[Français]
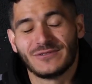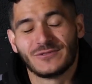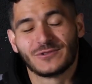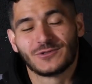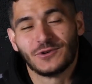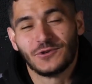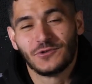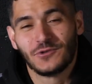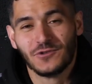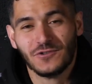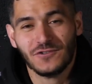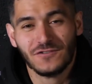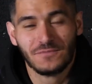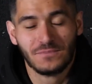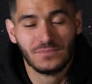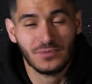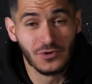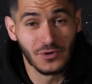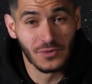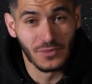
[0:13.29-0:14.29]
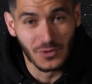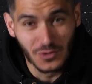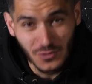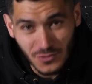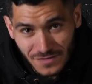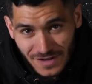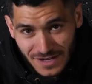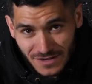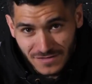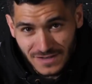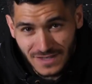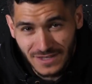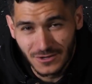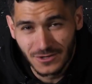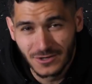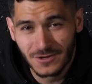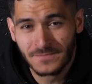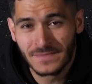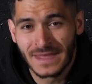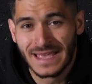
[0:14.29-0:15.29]
On se retrouve pour une nouvelle
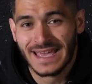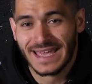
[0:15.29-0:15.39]
vidéo